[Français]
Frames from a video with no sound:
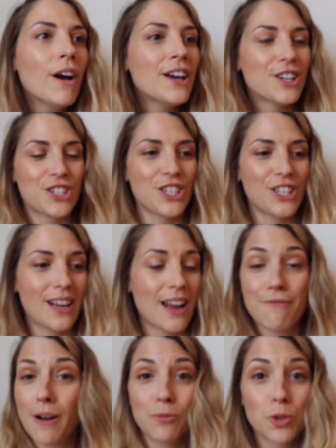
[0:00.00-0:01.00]
J'ai la
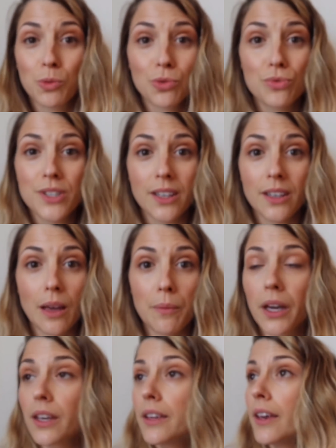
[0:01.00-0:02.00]
femme de mon cousin qui est
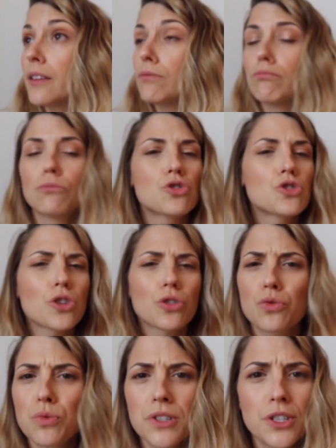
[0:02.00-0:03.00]
américaine, sans
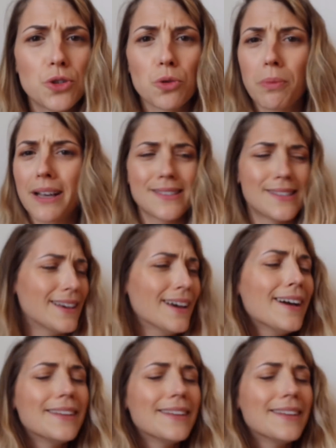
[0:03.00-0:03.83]
souci, je passe des,